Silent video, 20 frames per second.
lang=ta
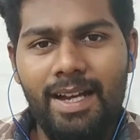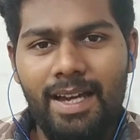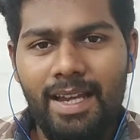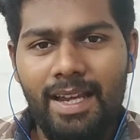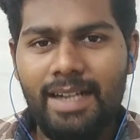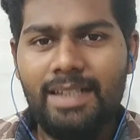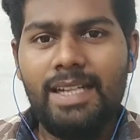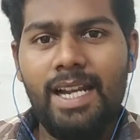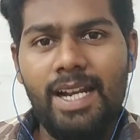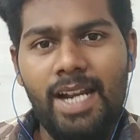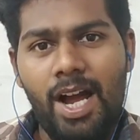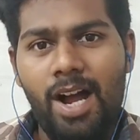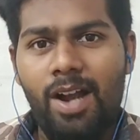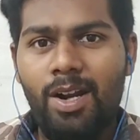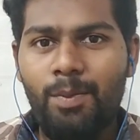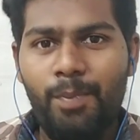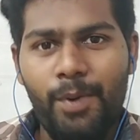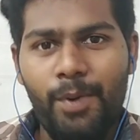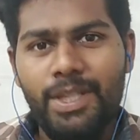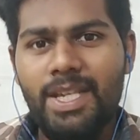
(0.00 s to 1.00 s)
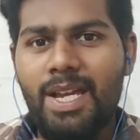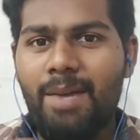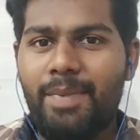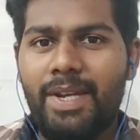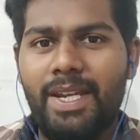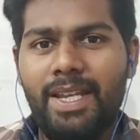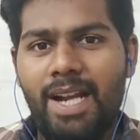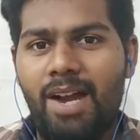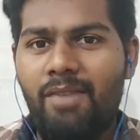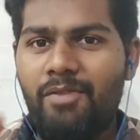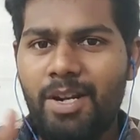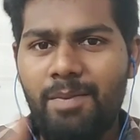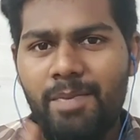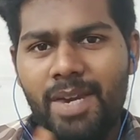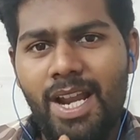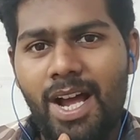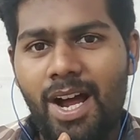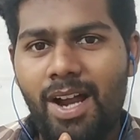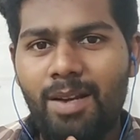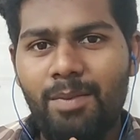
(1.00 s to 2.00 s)
கரெக்டாக நாலு பகுதியாக பிரிக்கிறான் அவனுமே
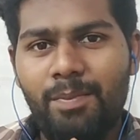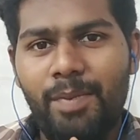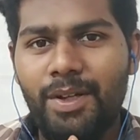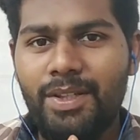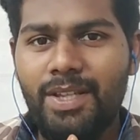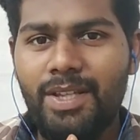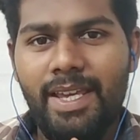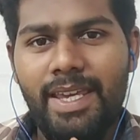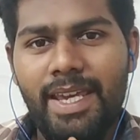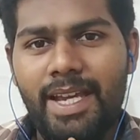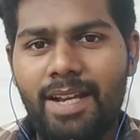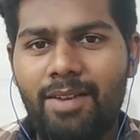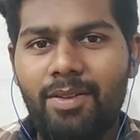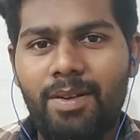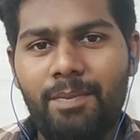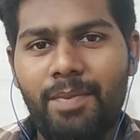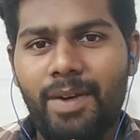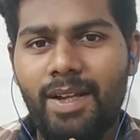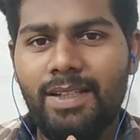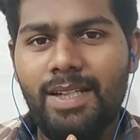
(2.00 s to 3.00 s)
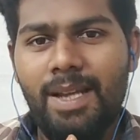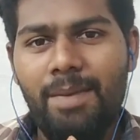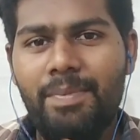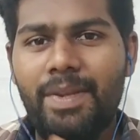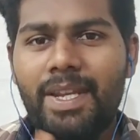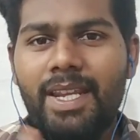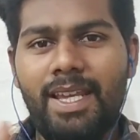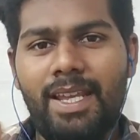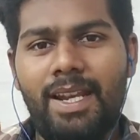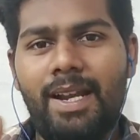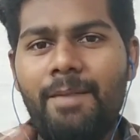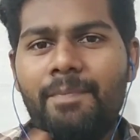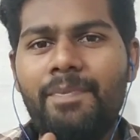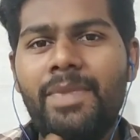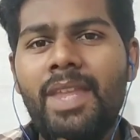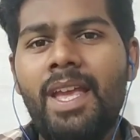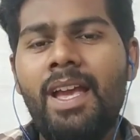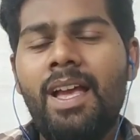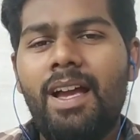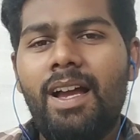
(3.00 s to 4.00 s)
நாலு பகுதியாக ஈக்குவல் பார்ட்டாக பிரிக்கிறான்
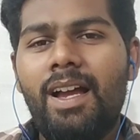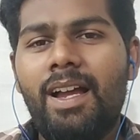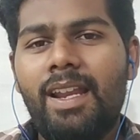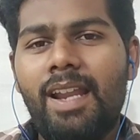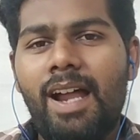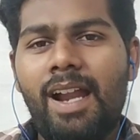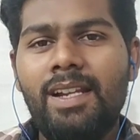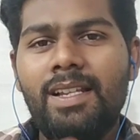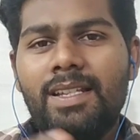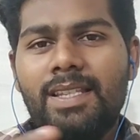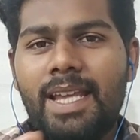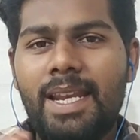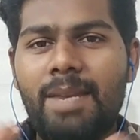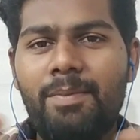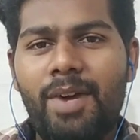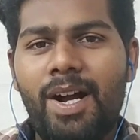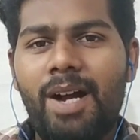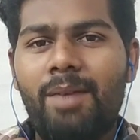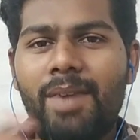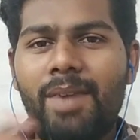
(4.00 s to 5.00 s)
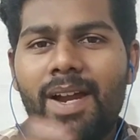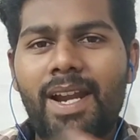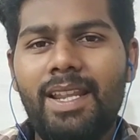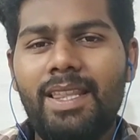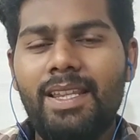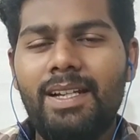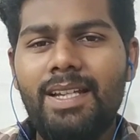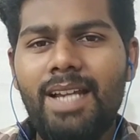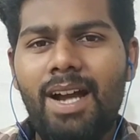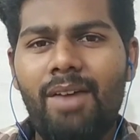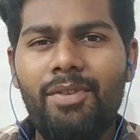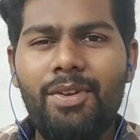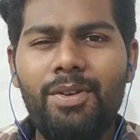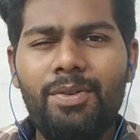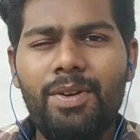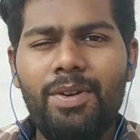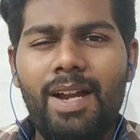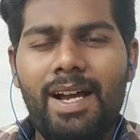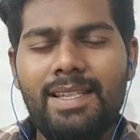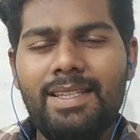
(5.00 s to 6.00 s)
நான்கு சரிபாகமாக எடுத்துக்கிட்டு
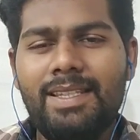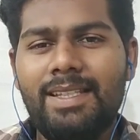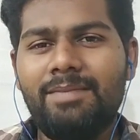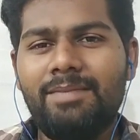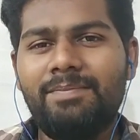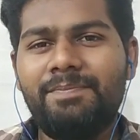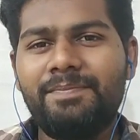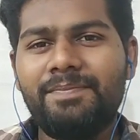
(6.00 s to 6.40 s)
அவனுக்கு ஒரு ஆசை